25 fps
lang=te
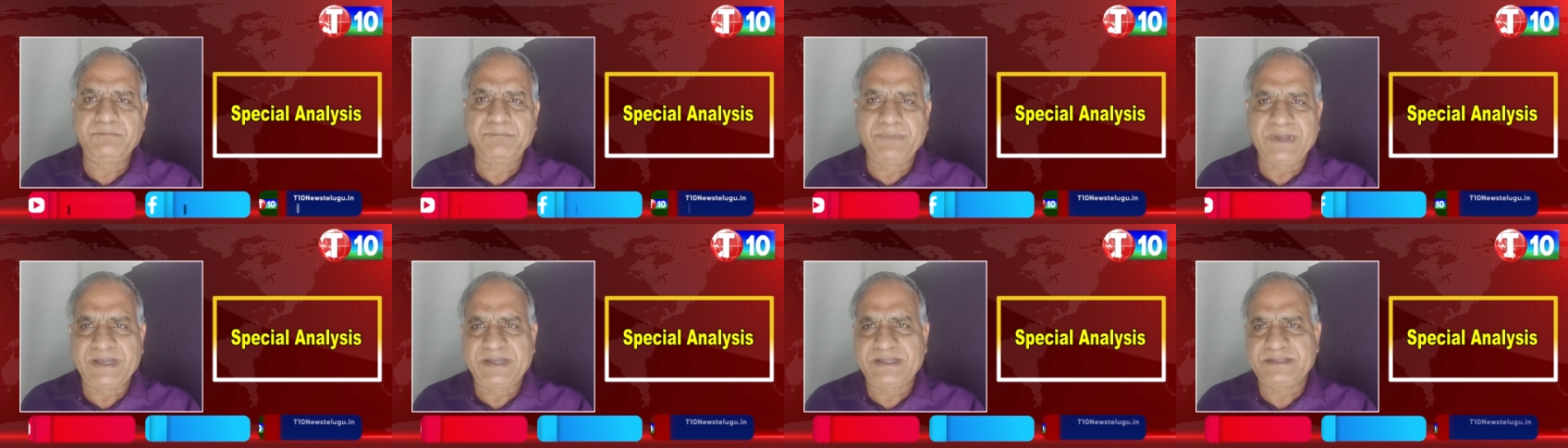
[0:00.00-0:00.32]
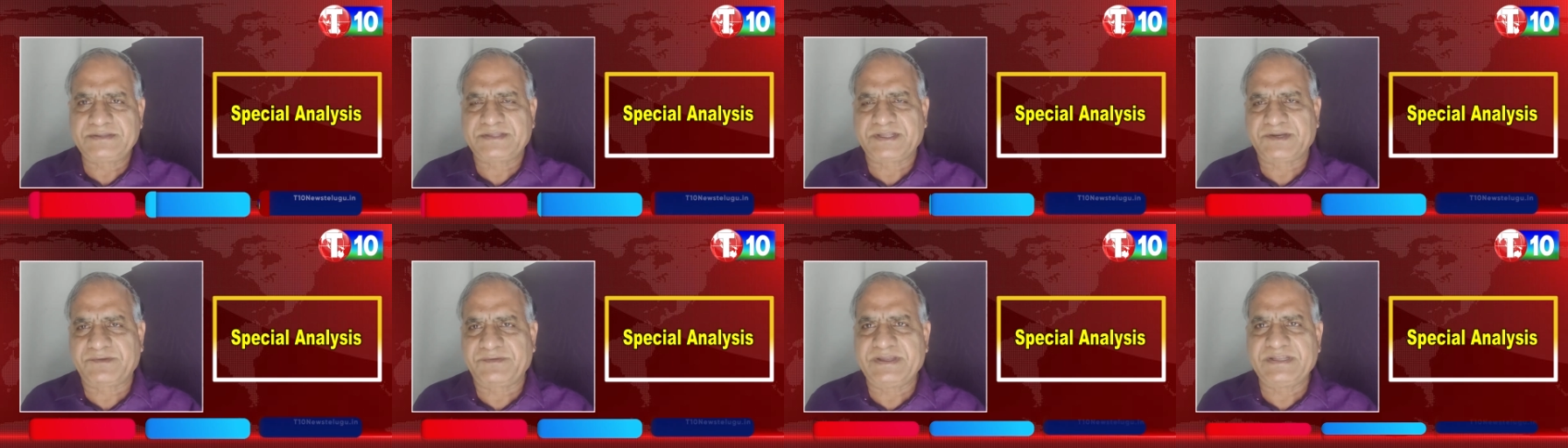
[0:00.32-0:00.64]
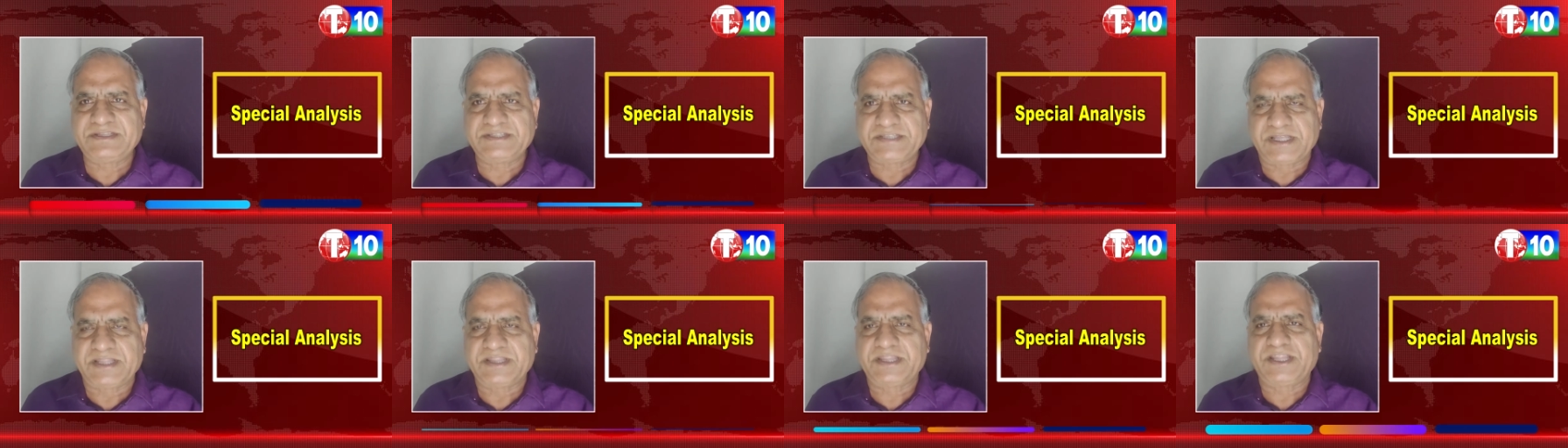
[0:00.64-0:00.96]

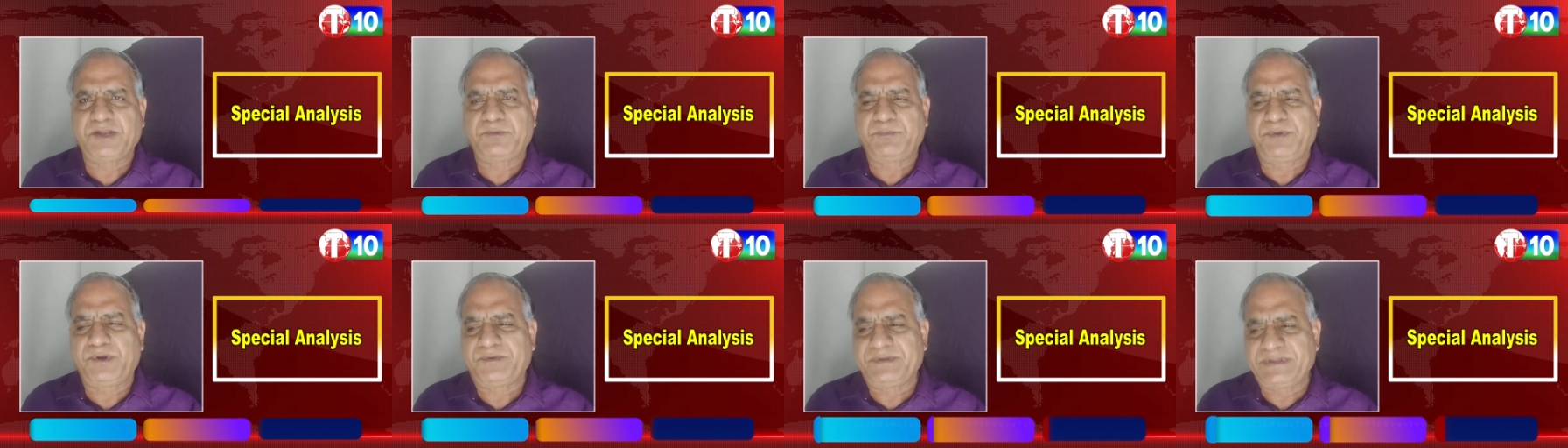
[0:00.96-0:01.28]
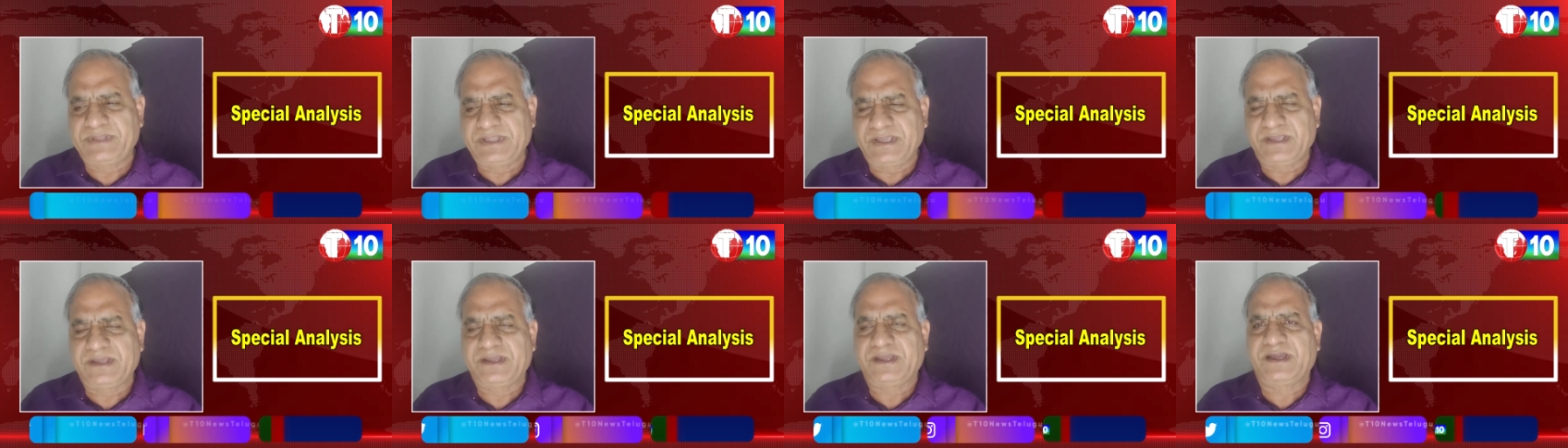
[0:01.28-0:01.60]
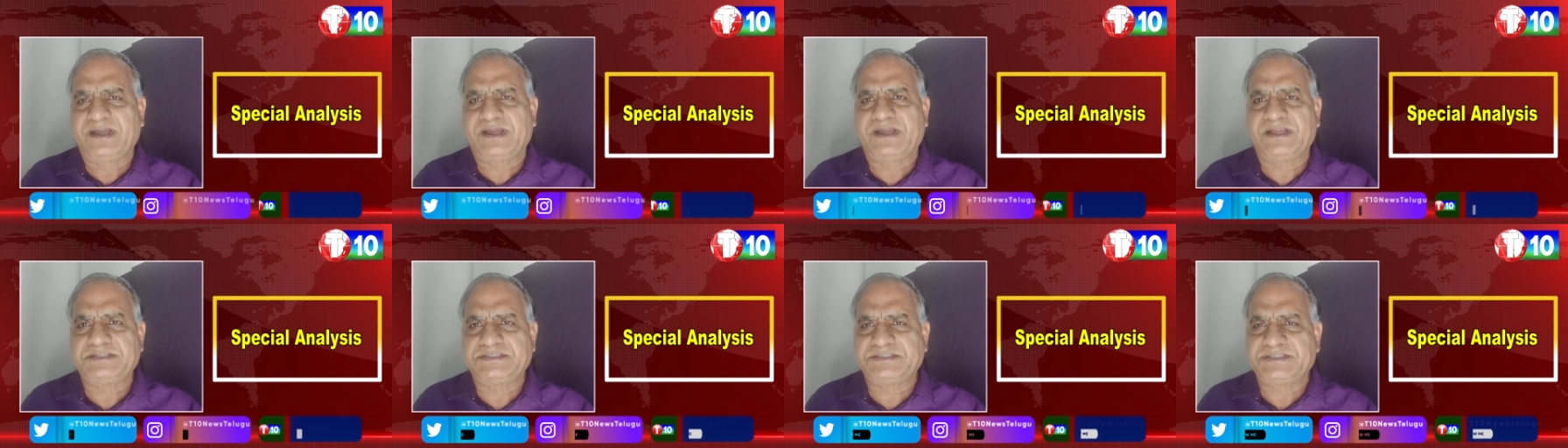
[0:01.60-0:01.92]
మహత్తరమైన సందర్భం ఉంది ఇంకా
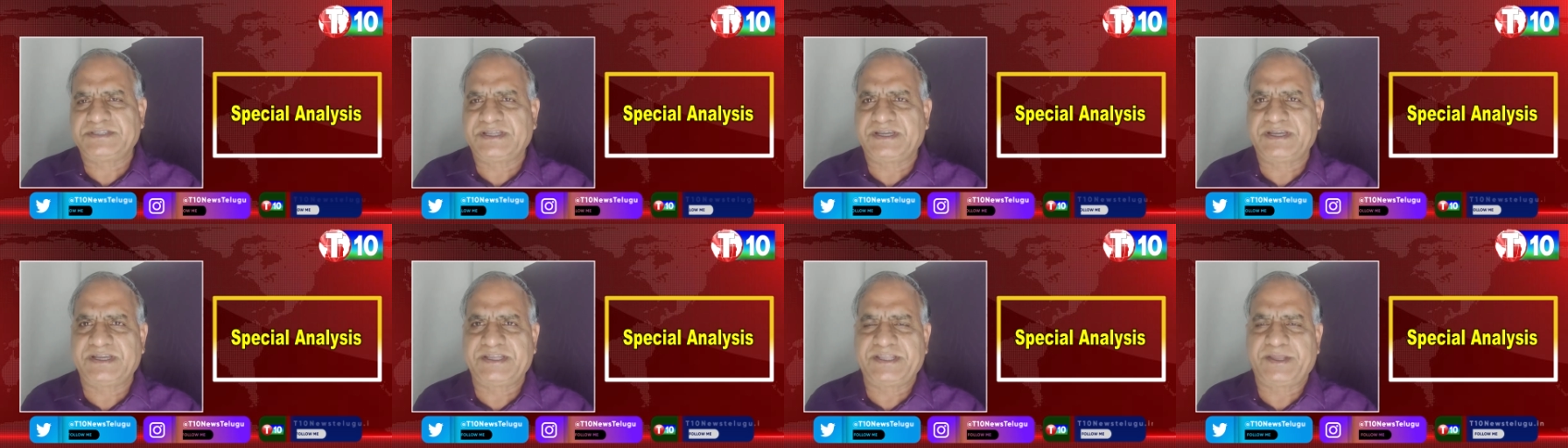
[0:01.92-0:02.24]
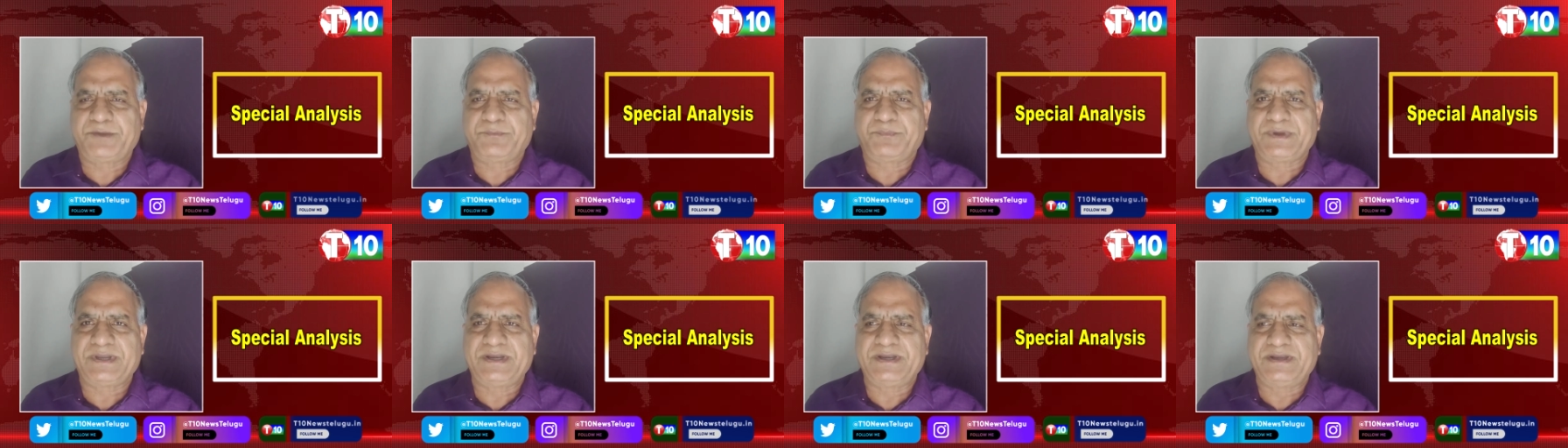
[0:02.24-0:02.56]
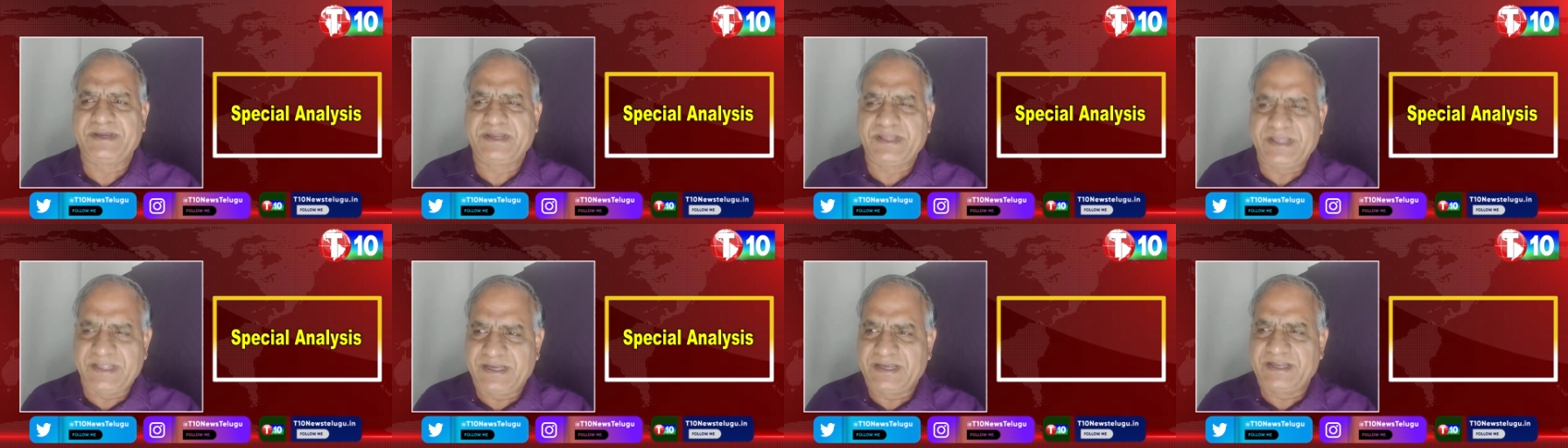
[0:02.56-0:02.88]
ఖచ్చితంగా
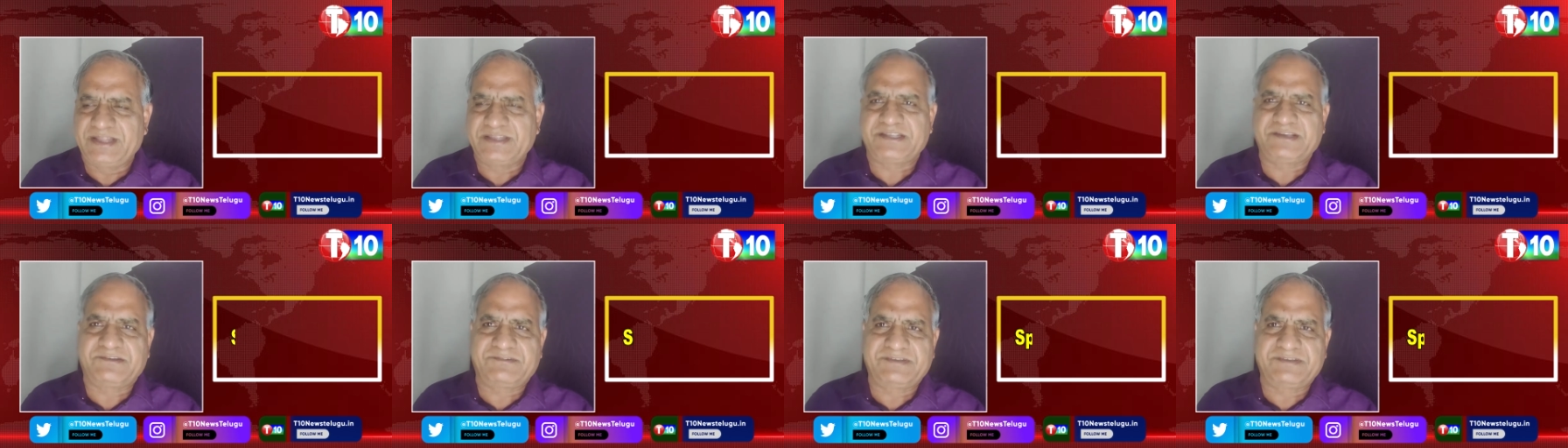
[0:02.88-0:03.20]
చెప్పాలంటే ఇన్ని